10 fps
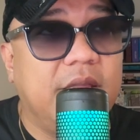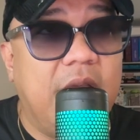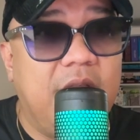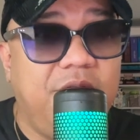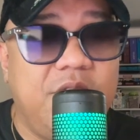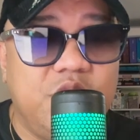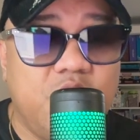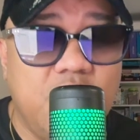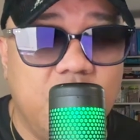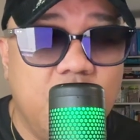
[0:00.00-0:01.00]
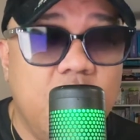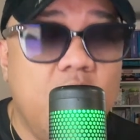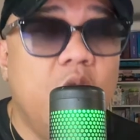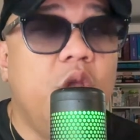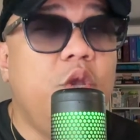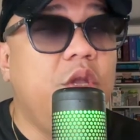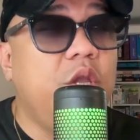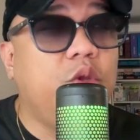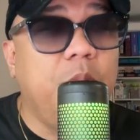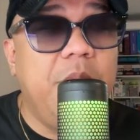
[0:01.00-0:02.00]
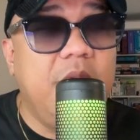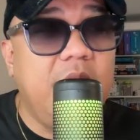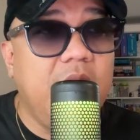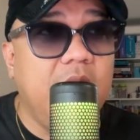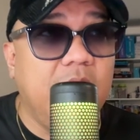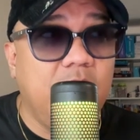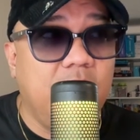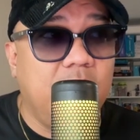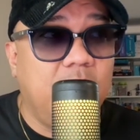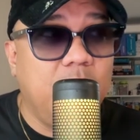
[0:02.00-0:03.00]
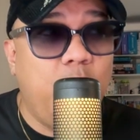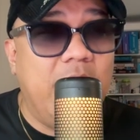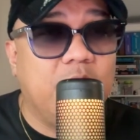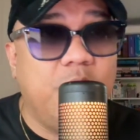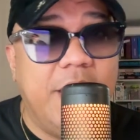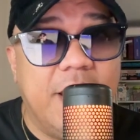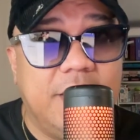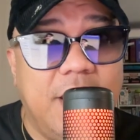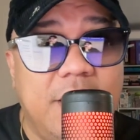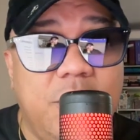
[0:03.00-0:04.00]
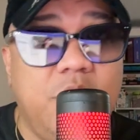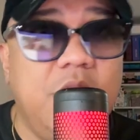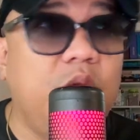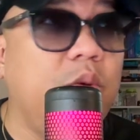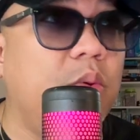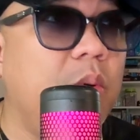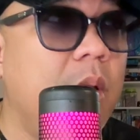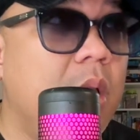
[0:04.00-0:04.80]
television. You need to be, ano, well-connected. You need to,